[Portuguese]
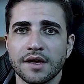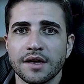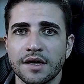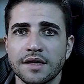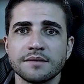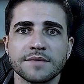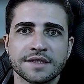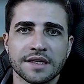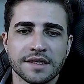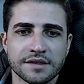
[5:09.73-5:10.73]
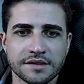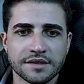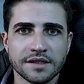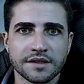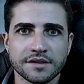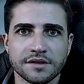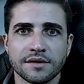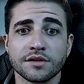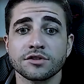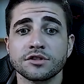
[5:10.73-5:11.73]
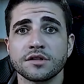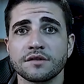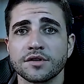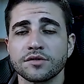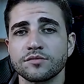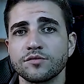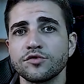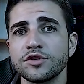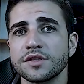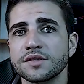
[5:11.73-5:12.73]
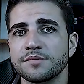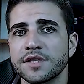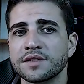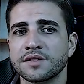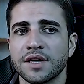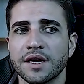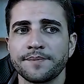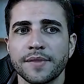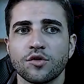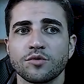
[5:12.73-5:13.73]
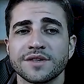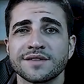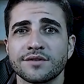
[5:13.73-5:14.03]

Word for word: ambas aquecidas. Né? Então a gente está vendo muitas empresas já começando a